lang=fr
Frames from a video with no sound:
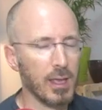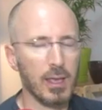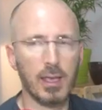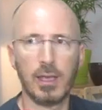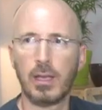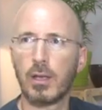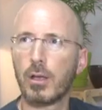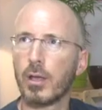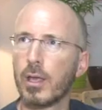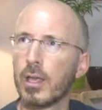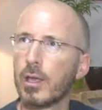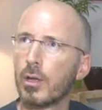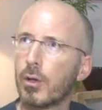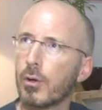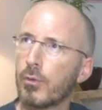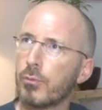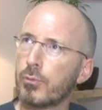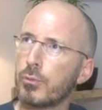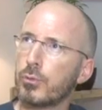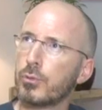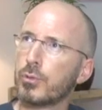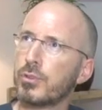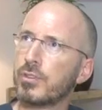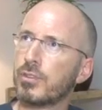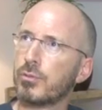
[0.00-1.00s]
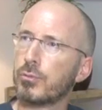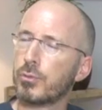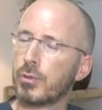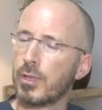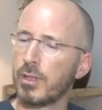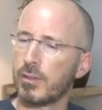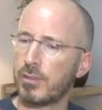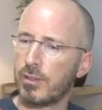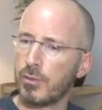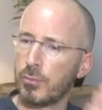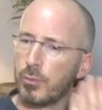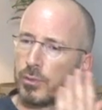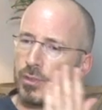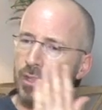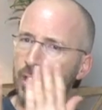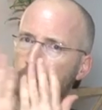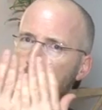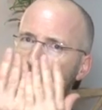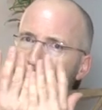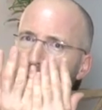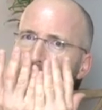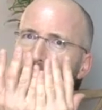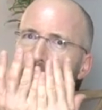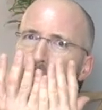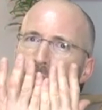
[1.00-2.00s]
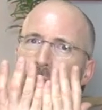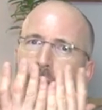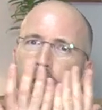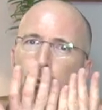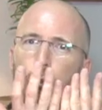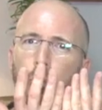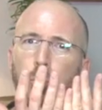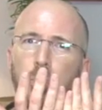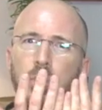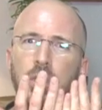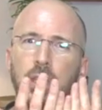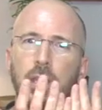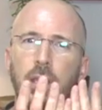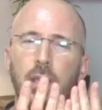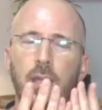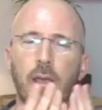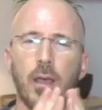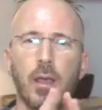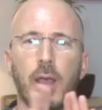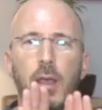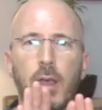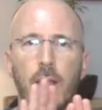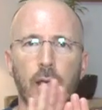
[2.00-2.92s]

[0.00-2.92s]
Et, quand vous, si vous associez les deux pieds,